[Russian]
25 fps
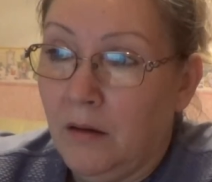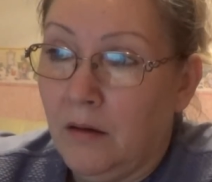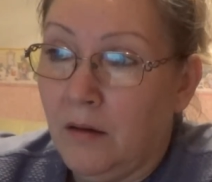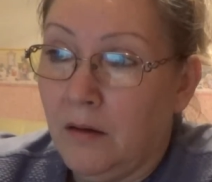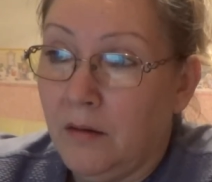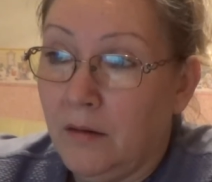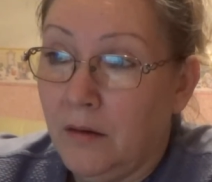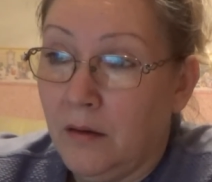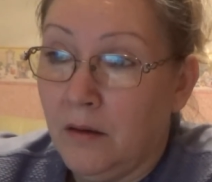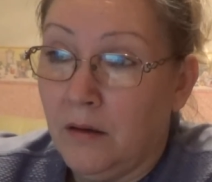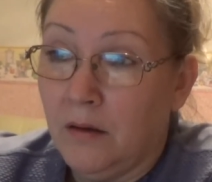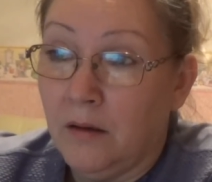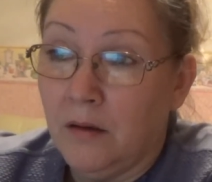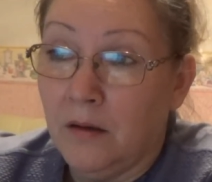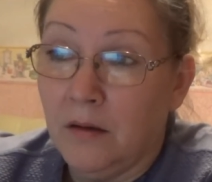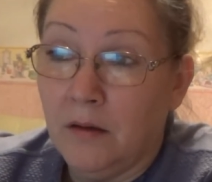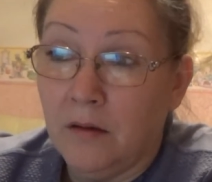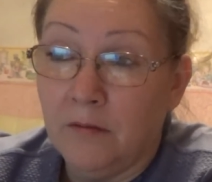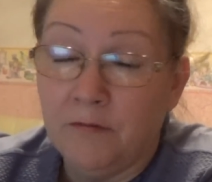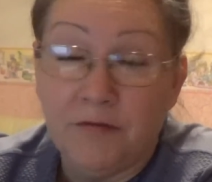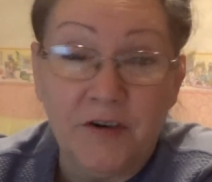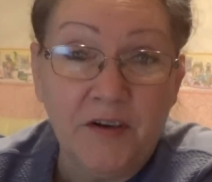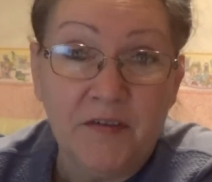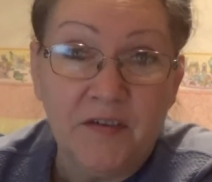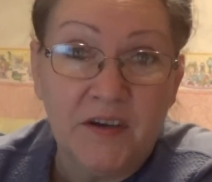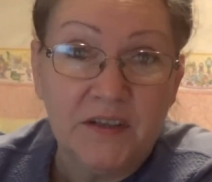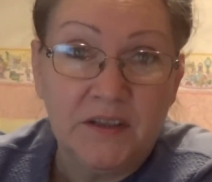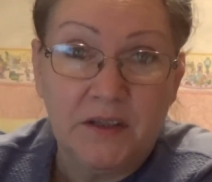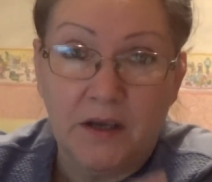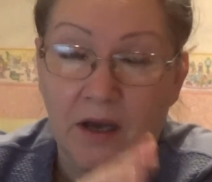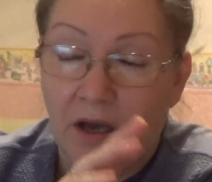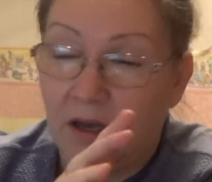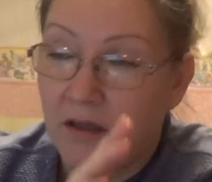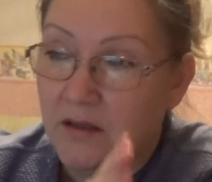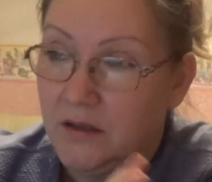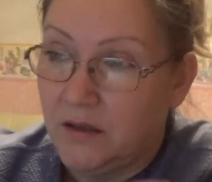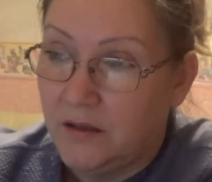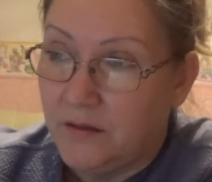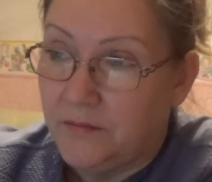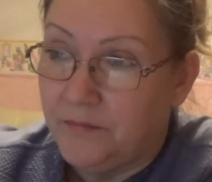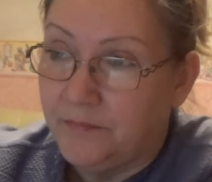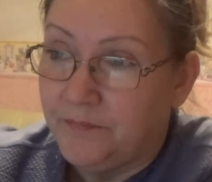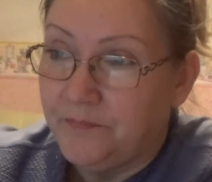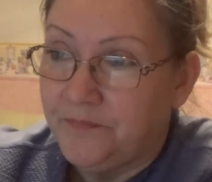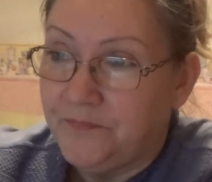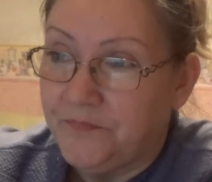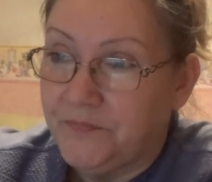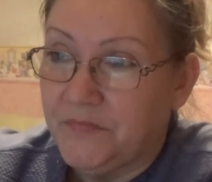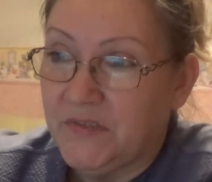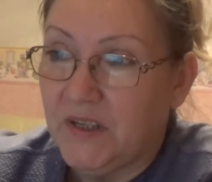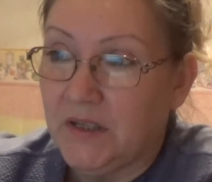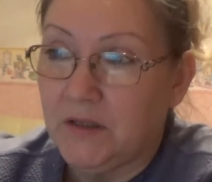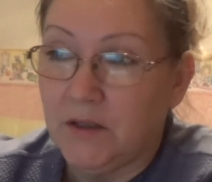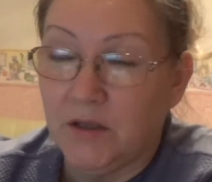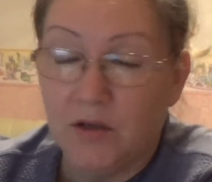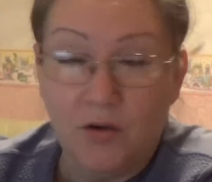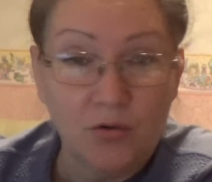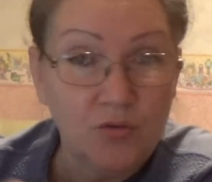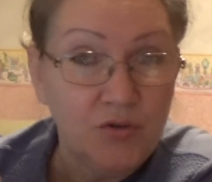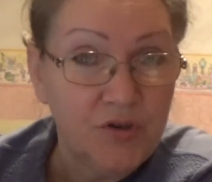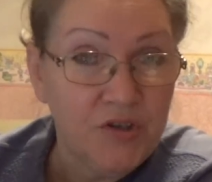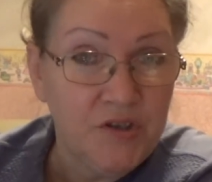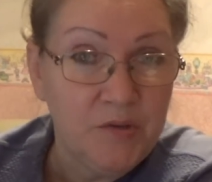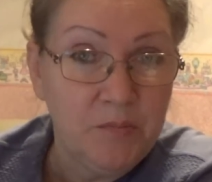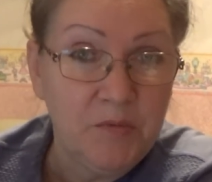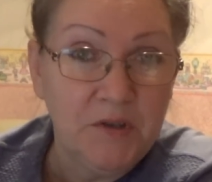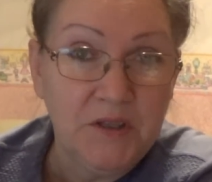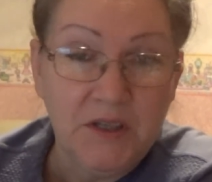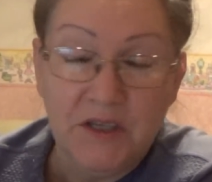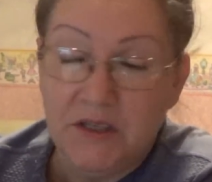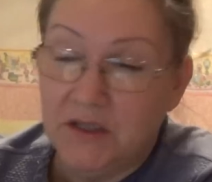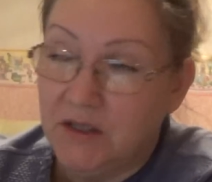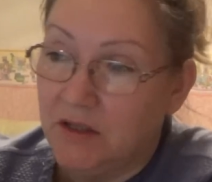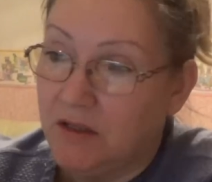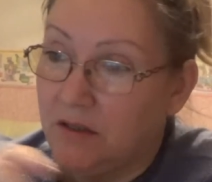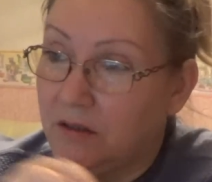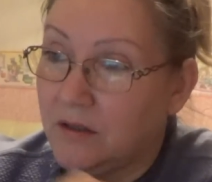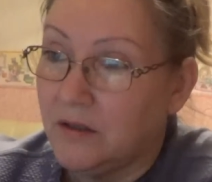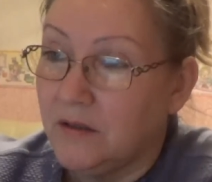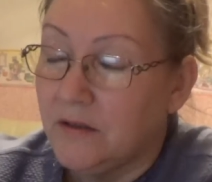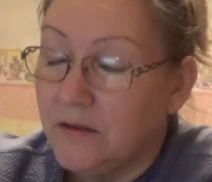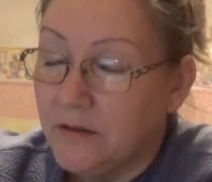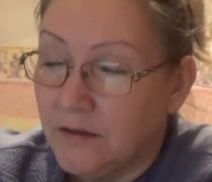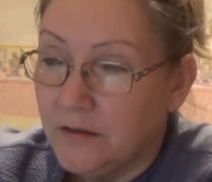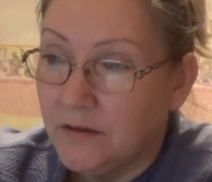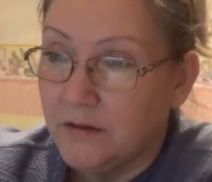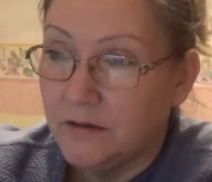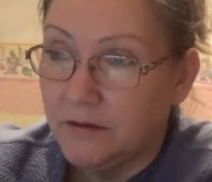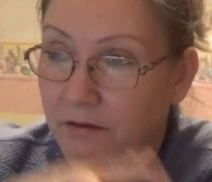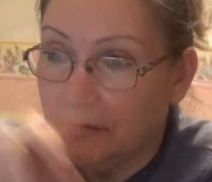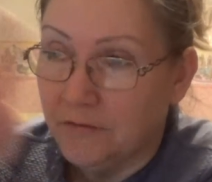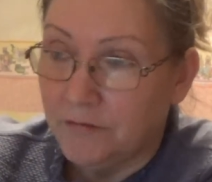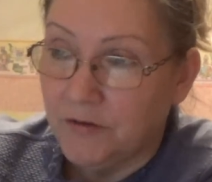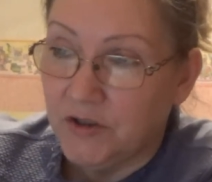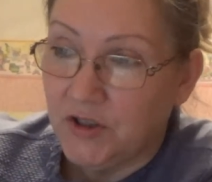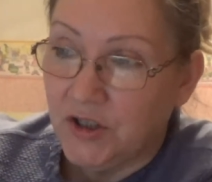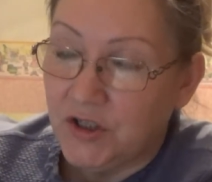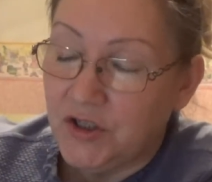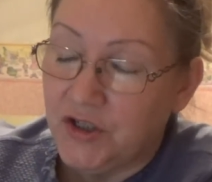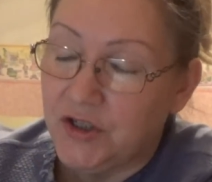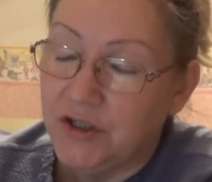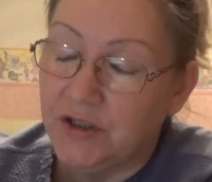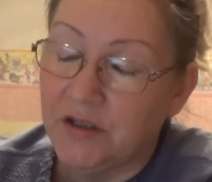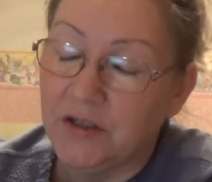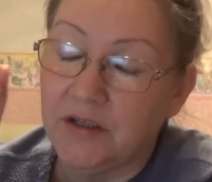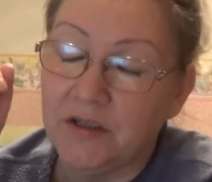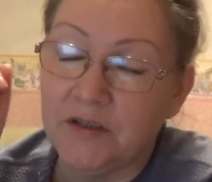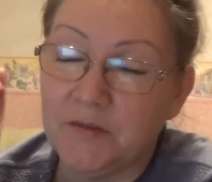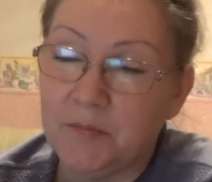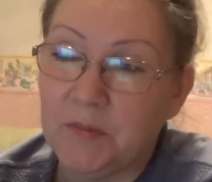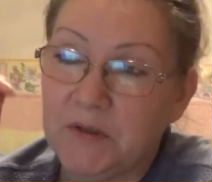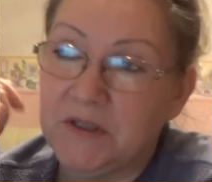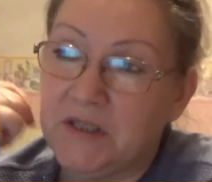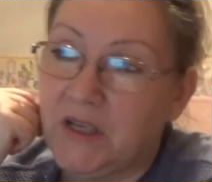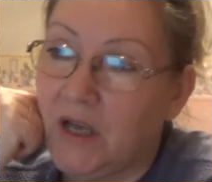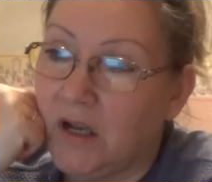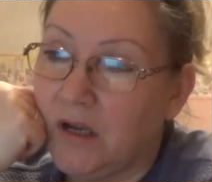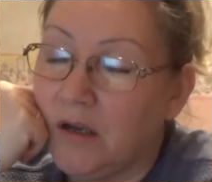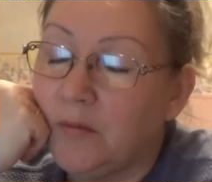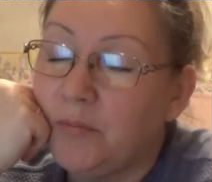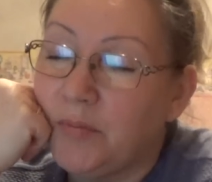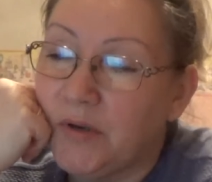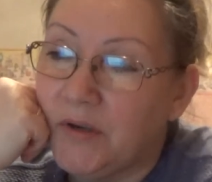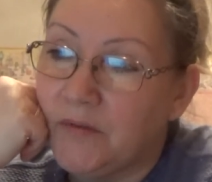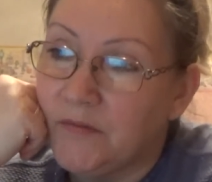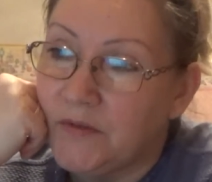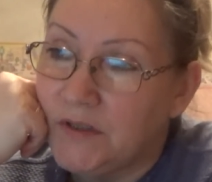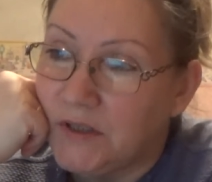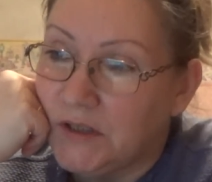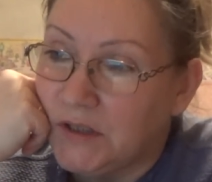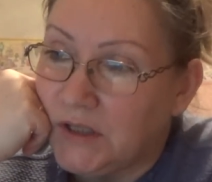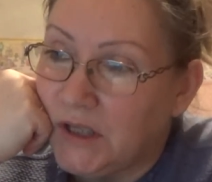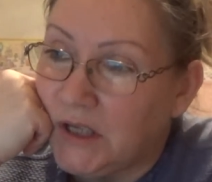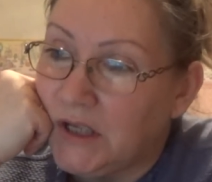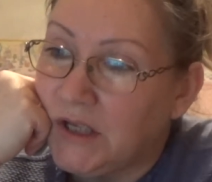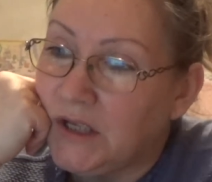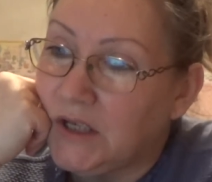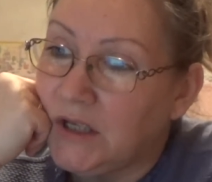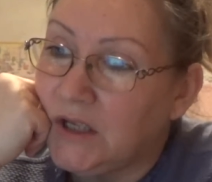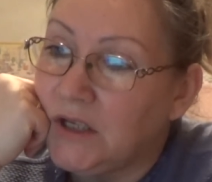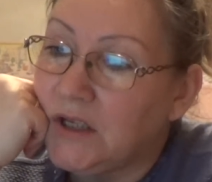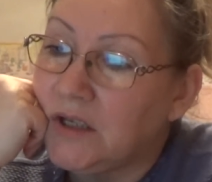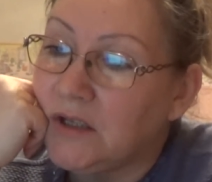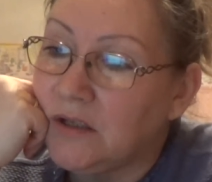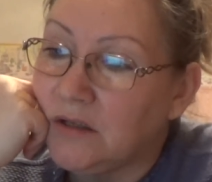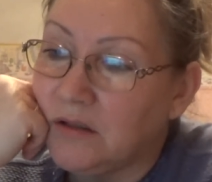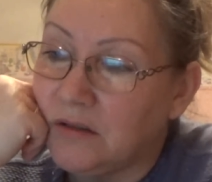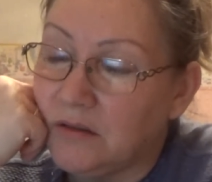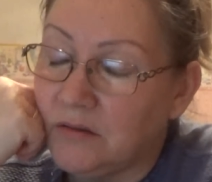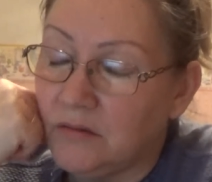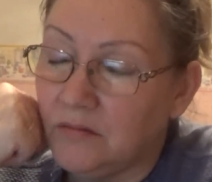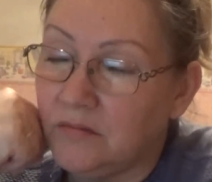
А, вывод один. Это я уже себе тезис э, вытащила. Специально прям взяла и э,